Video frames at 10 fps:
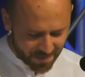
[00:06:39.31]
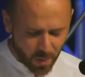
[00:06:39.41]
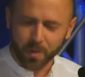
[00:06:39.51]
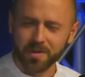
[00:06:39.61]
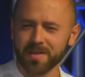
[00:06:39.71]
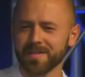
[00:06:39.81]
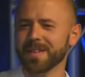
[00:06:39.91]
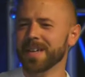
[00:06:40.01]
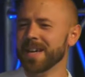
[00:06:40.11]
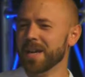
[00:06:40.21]
Und
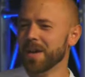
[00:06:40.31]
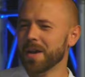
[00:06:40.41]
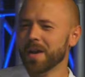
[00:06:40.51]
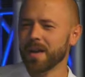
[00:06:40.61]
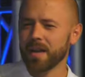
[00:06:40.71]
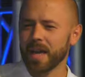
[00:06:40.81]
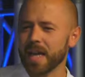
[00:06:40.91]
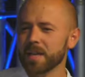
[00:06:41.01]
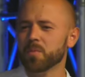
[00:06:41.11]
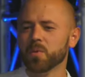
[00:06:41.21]
er
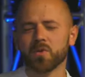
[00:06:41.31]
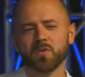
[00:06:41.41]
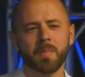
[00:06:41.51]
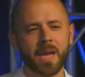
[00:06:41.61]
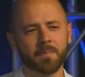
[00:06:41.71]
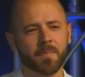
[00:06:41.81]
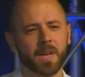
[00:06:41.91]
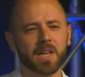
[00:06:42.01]
liebt uns mehr,